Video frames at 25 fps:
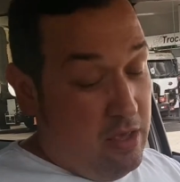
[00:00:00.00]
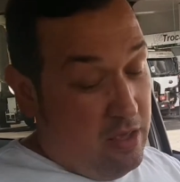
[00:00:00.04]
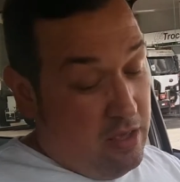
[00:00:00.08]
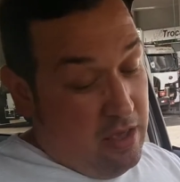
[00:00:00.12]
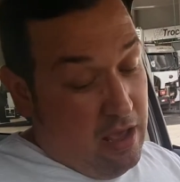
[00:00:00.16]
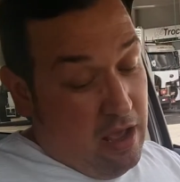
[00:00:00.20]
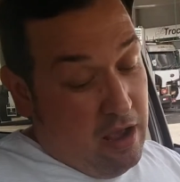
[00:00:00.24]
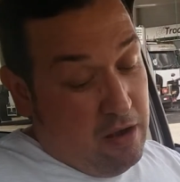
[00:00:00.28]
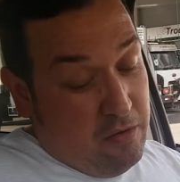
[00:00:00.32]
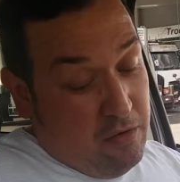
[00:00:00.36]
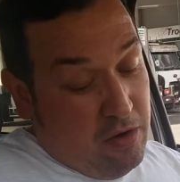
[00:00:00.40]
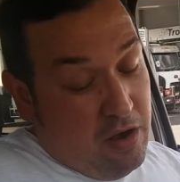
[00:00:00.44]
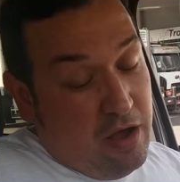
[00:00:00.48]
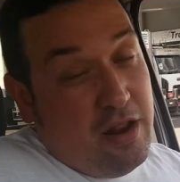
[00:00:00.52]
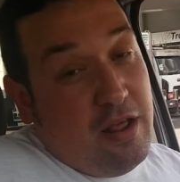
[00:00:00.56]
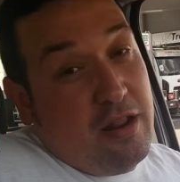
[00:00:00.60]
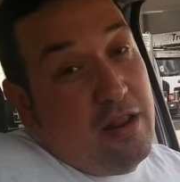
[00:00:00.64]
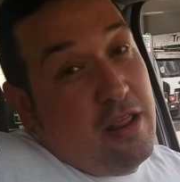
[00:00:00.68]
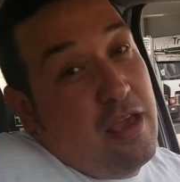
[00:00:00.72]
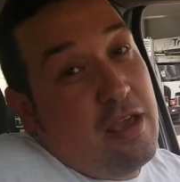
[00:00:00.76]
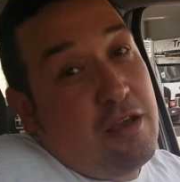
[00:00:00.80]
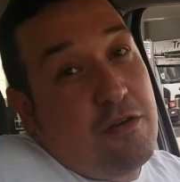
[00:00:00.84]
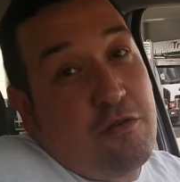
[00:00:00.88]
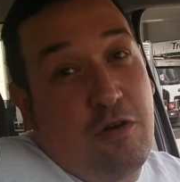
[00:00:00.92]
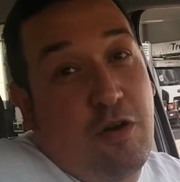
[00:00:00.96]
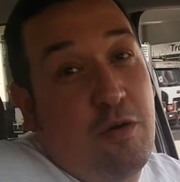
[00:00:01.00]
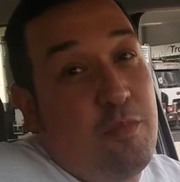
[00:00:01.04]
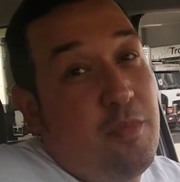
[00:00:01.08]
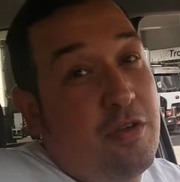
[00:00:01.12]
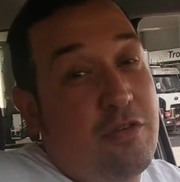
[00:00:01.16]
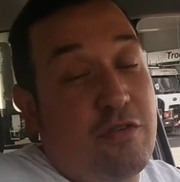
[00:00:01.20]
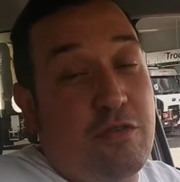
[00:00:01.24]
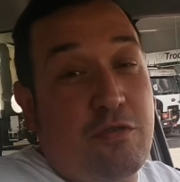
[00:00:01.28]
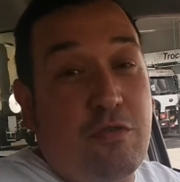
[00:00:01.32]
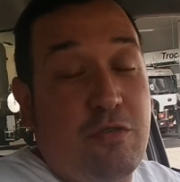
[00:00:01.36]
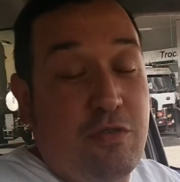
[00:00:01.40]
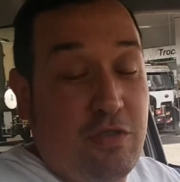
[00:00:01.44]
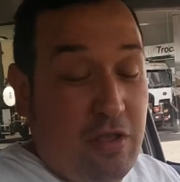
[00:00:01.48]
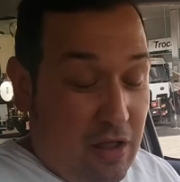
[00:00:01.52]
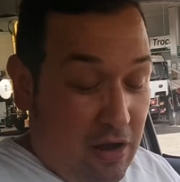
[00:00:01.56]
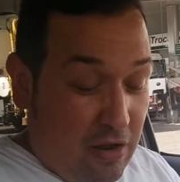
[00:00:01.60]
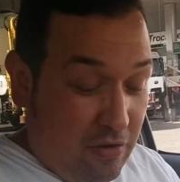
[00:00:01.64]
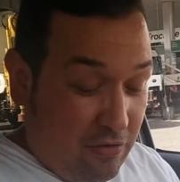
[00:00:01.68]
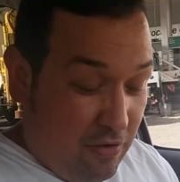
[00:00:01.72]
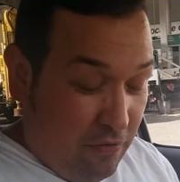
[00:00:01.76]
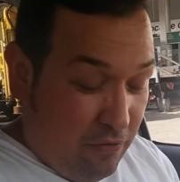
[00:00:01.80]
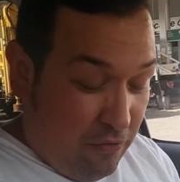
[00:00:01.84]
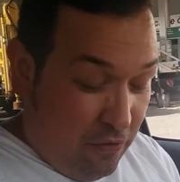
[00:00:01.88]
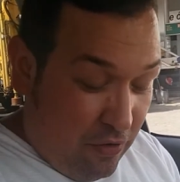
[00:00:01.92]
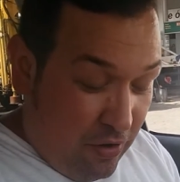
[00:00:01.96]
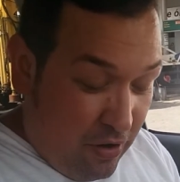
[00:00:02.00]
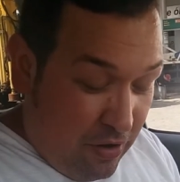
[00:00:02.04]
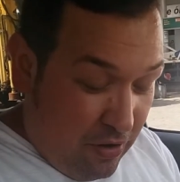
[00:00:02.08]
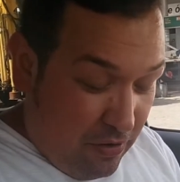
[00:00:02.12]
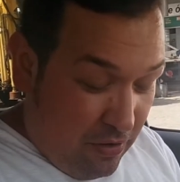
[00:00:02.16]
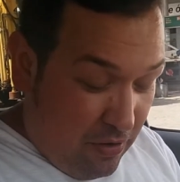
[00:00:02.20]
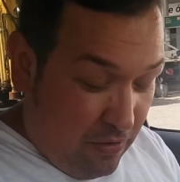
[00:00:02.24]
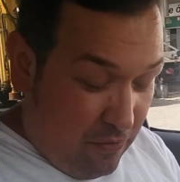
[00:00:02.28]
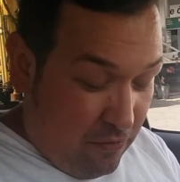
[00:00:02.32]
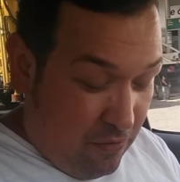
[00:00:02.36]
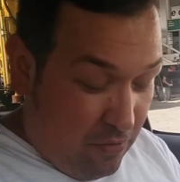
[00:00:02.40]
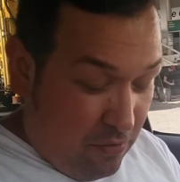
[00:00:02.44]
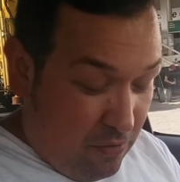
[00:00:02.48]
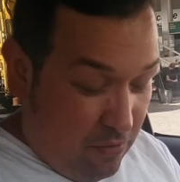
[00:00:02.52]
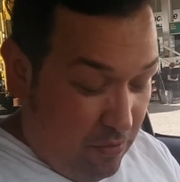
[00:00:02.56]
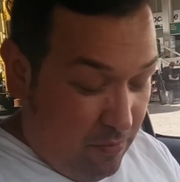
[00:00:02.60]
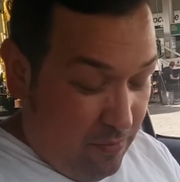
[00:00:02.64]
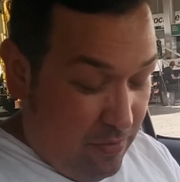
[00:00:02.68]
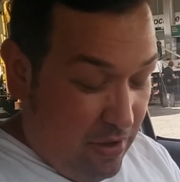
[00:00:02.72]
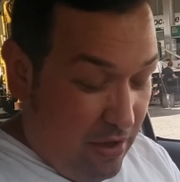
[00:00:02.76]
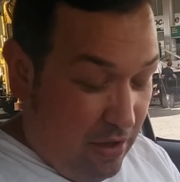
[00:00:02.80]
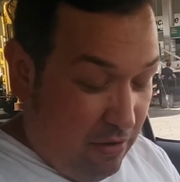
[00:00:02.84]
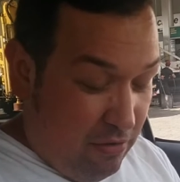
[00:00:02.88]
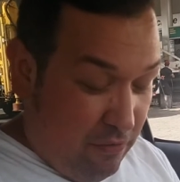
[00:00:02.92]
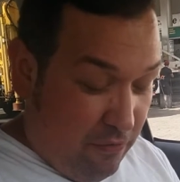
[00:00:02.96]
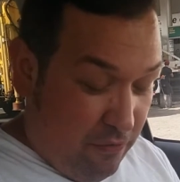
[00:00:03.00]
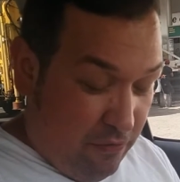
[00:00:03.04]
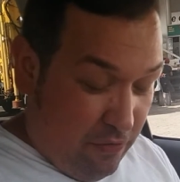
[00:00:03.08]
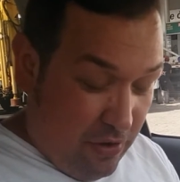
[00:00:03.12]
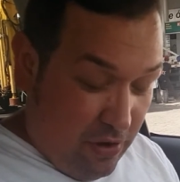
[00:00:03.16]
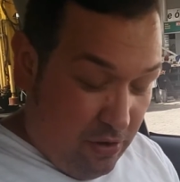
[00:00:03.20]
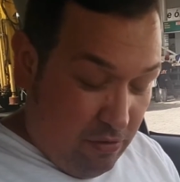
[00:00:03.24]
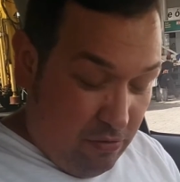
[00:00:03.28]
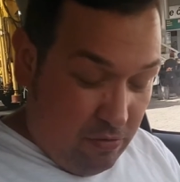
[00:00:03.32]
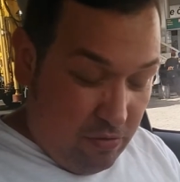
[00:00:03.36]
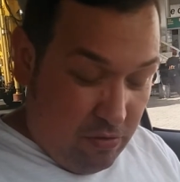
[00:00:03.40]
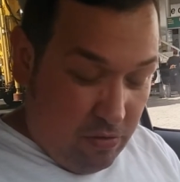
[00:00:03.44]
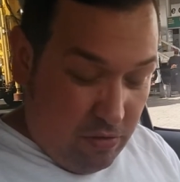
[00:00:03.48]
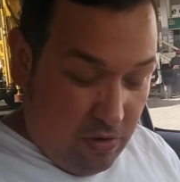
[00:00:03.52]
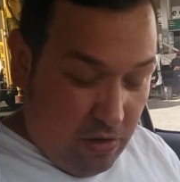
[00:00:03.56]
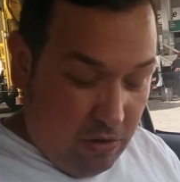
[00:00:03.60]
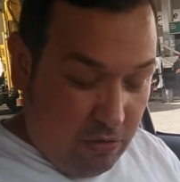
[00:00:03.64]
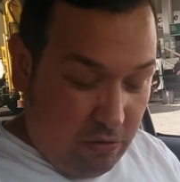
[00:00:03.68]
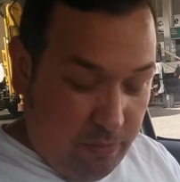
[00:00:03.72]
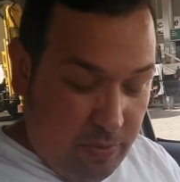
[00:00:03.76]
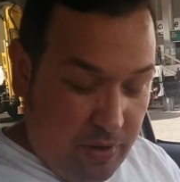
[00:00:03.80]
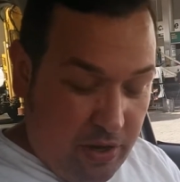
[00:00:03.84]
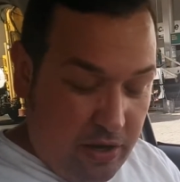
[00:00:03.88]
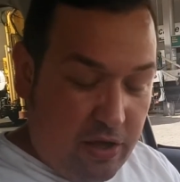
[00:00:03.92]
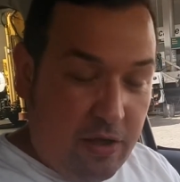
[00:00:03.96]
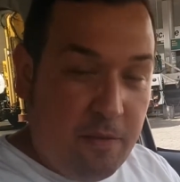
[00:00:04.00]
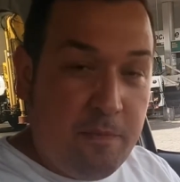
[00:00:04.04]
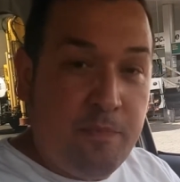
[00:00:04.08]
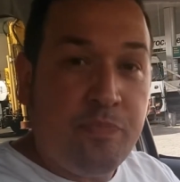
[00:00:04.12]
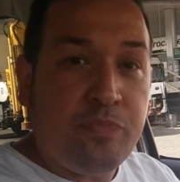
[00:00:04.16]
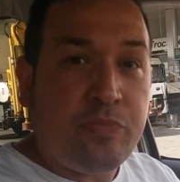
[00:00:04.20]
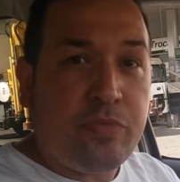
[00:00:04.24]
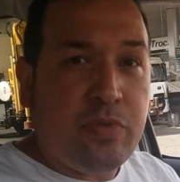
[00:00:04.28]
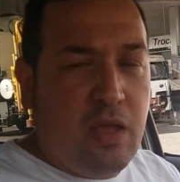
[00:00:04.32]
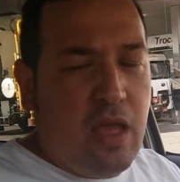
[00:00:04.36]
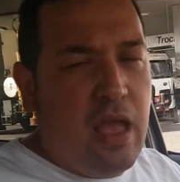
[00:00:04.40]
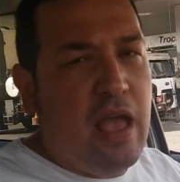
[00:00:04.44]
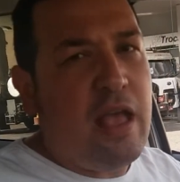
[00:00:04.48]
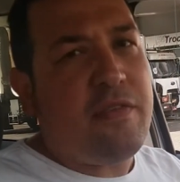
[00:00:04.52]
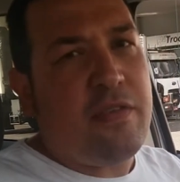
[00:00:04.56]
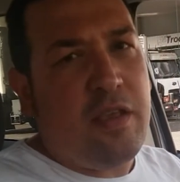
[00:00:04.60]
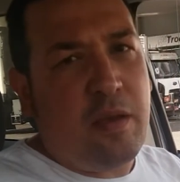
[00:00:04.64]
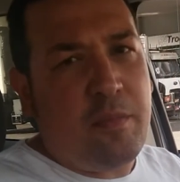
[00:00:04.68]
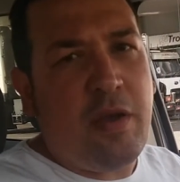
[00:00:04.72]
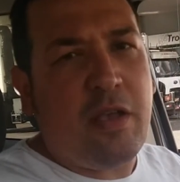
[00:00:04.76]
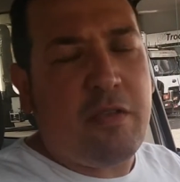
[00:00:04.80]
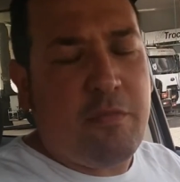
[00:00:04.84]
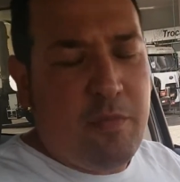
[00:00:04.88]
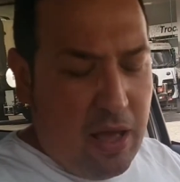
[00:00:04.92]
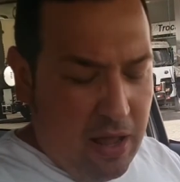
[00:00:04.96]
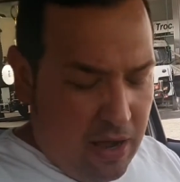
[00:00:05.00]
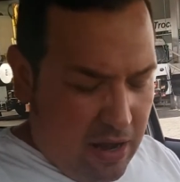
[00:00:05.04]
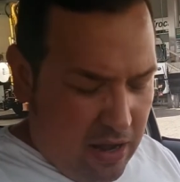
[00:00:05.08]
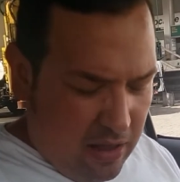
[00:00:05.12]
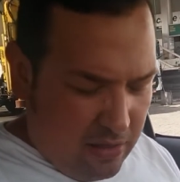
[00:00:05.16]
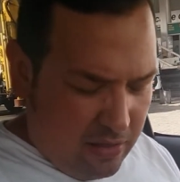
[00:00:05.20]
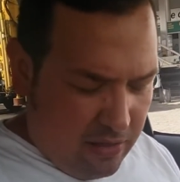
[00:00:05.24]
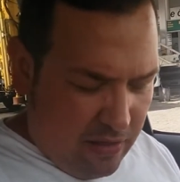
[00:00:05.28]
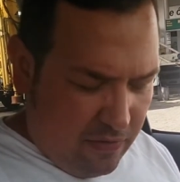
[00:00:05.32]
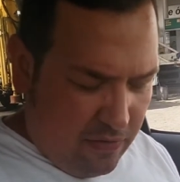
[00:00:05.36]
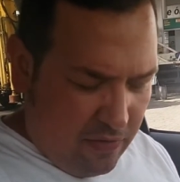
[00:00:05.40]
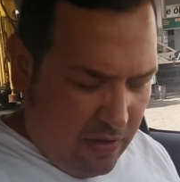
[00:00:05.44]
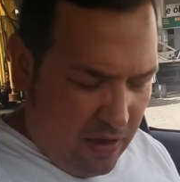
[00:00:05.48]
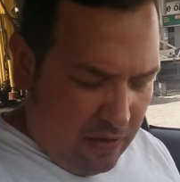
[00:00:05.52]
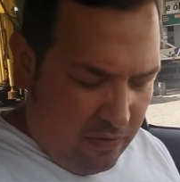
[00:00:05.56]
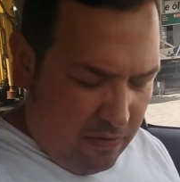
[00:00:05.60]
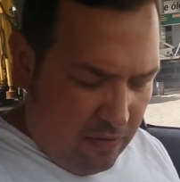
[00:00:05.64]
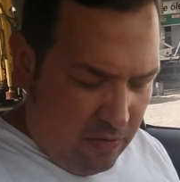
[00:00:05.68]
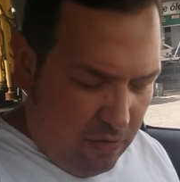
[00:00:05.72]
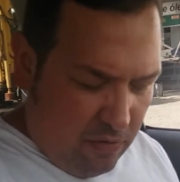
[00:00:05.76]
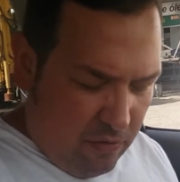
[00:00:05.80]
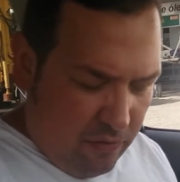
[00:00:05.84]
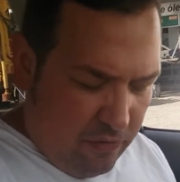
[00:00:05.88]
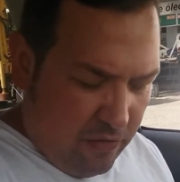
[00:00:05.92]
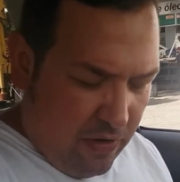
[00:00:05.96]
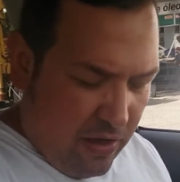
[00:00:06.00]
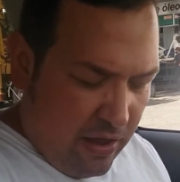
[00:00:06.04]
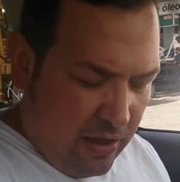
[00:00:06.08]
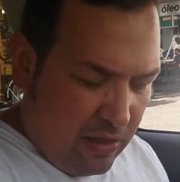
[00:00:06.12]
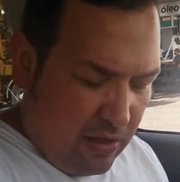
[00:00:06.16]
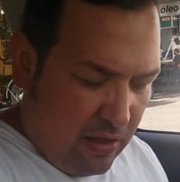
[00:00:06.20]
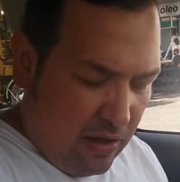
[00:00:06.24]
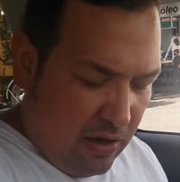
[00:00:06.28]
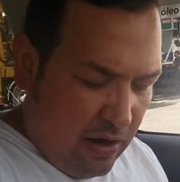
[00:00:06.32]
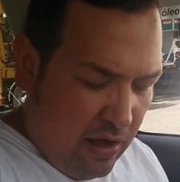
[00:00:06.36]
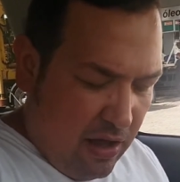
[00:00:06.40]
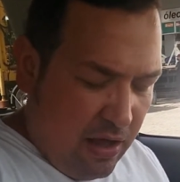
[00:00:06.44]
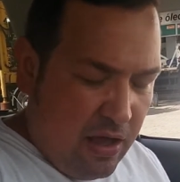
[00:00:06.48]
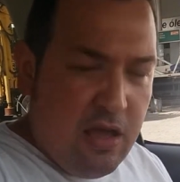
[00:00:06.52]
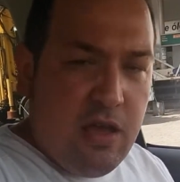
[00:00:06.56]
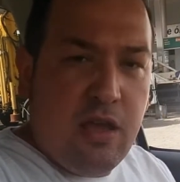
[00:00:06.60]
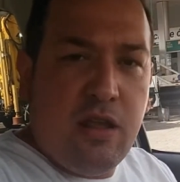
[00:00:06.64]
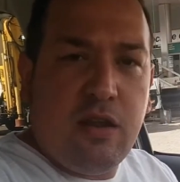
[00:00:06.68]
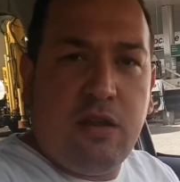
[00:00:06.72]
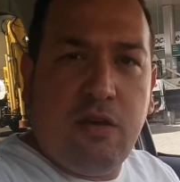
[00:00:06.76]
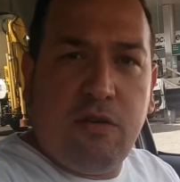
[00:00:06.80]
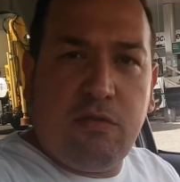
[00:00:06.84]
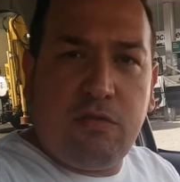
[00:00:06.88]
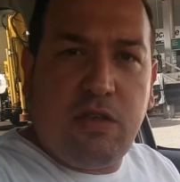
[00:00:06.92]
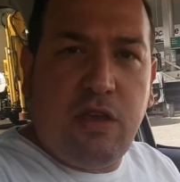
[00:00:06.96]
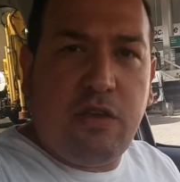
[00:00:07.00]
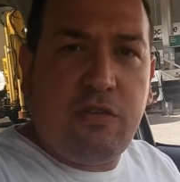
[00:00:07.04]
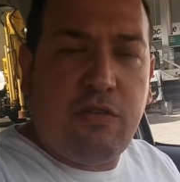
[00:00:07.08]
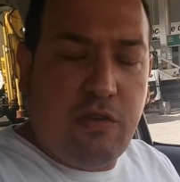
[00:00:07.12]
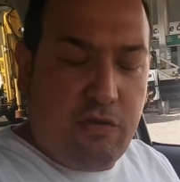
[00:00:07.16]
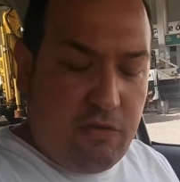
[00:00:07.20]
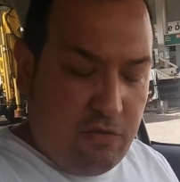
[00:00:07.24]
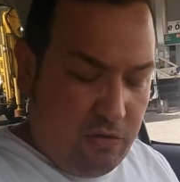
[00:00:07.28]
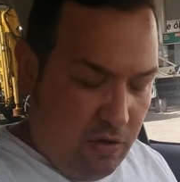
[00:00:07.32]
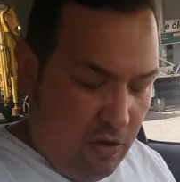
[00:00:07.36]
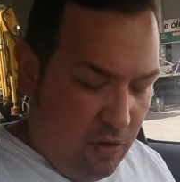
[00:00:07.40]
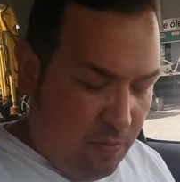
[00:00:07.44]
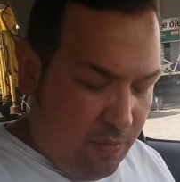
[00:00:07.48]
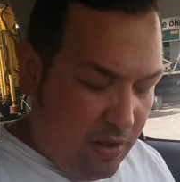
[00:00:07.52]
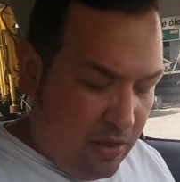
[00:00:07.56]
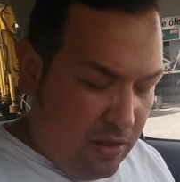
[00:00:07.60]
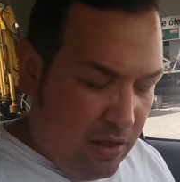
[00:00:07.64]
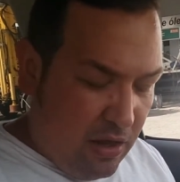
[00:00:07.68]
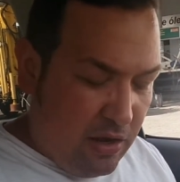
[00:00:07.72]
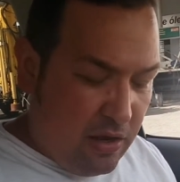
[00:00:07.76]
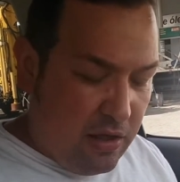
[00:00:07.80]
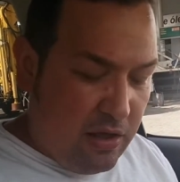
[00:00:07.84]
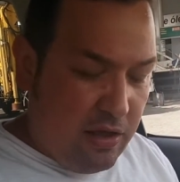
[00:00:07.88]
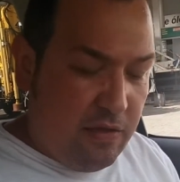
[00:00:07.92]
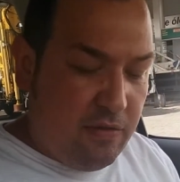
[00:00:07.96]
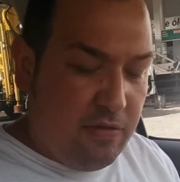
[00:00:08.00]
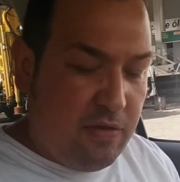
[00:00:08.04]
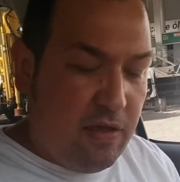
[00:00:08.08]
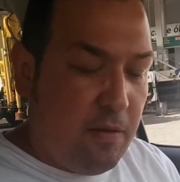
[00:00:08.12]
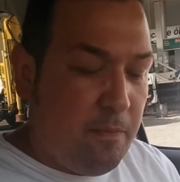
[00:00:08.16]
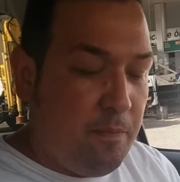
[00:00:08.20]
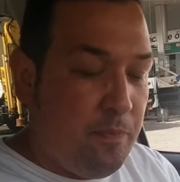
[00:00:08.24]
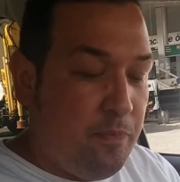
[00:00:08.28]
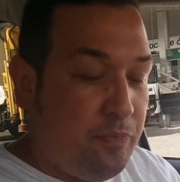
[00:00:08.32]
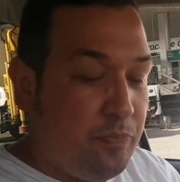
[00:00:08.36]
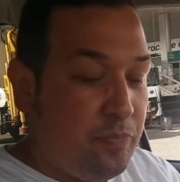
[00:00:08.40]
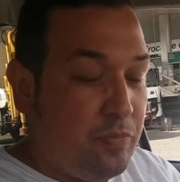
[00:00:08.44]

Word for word: E agora, né, como a de costela já foi, eu vou comer a de frango com catupiry. Essa é mais barata, R$ 6,90, né? Não deixa de ser uma delícia.